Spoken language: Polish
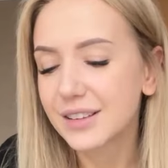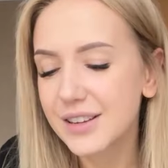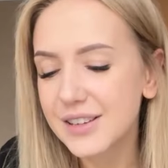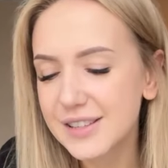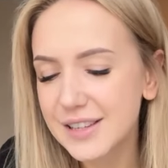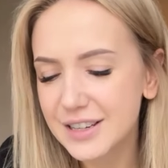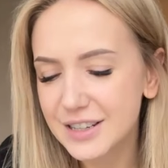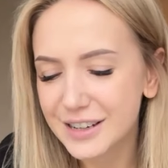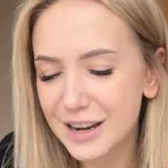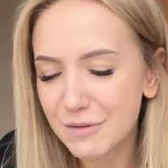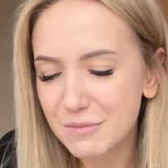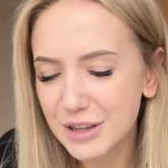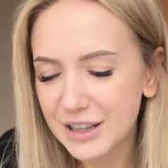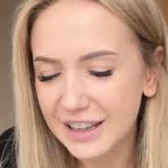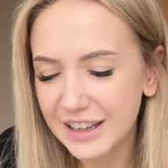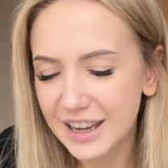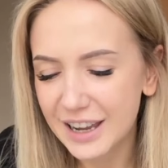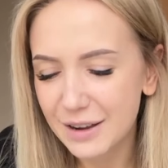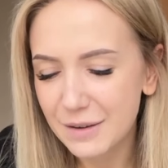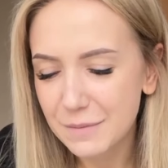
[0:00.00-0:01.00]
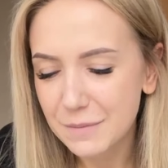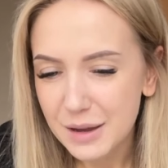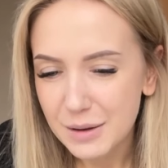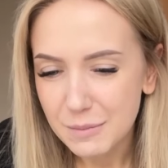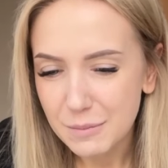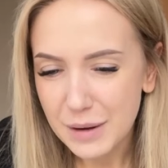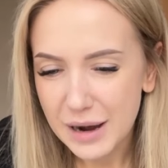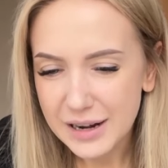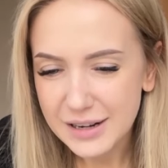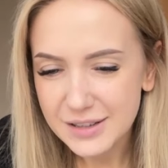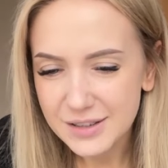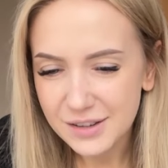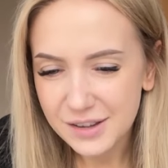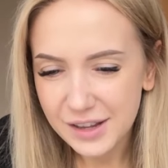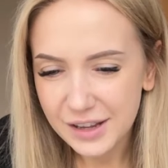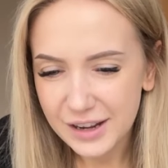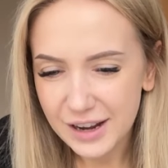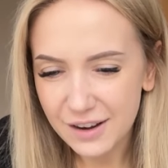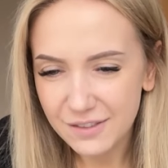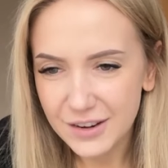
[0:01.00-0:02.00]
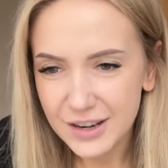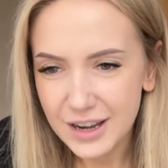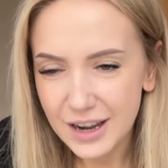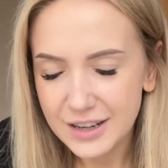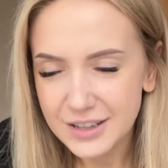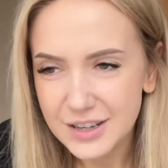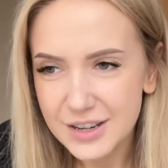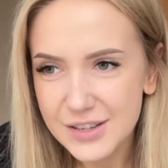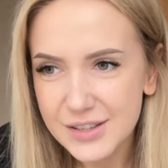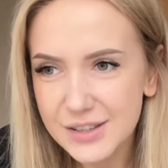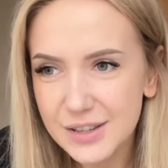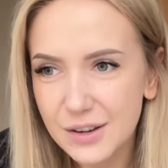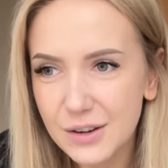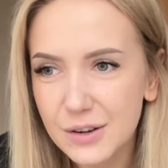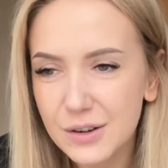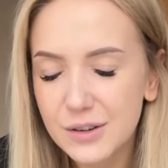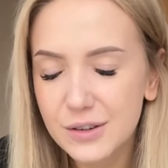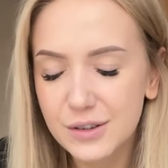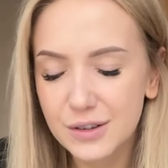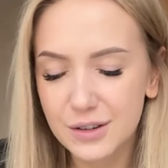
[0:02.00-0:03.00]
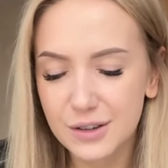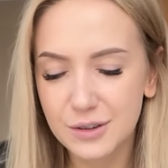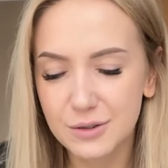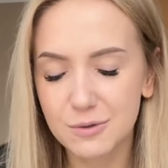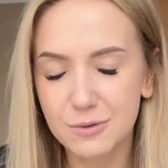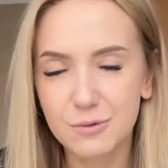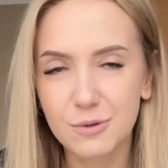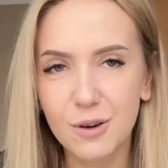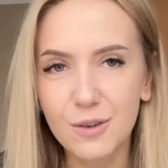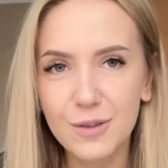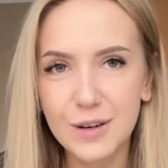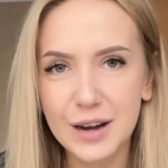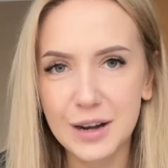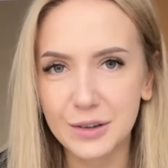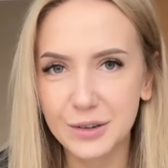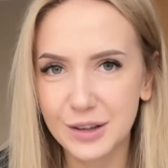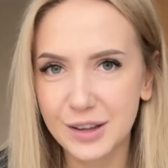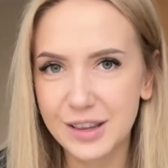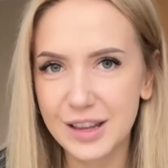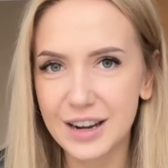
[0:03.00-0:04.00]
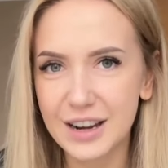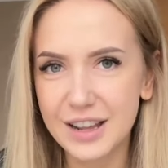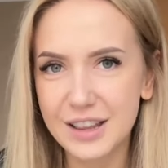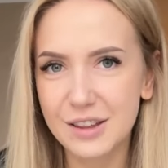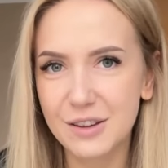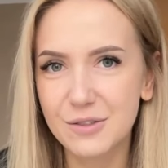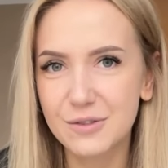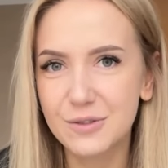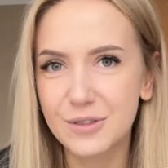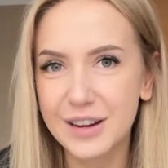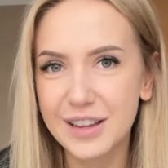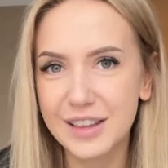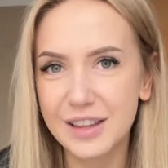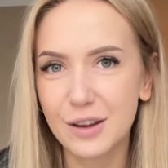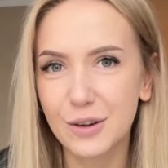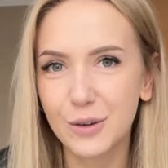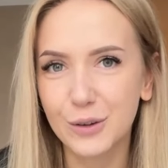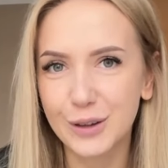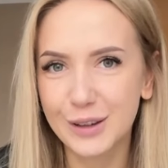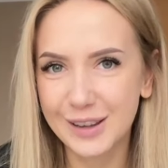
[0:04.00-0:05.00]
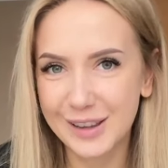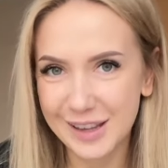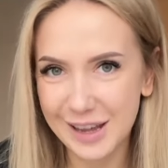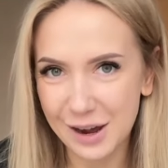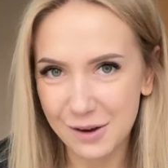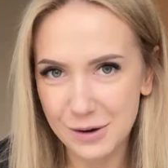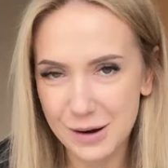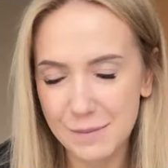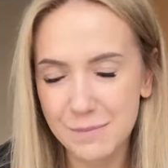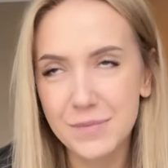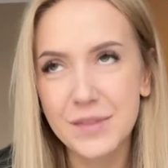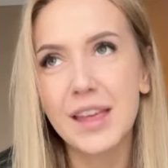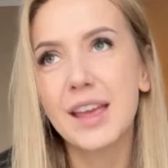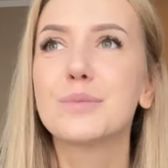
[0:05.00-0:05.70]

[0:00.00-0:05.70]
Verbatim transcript: To jest też dla mnie takie bardzo ciekawe, jak często głowa oddziela się właśnie od ciała.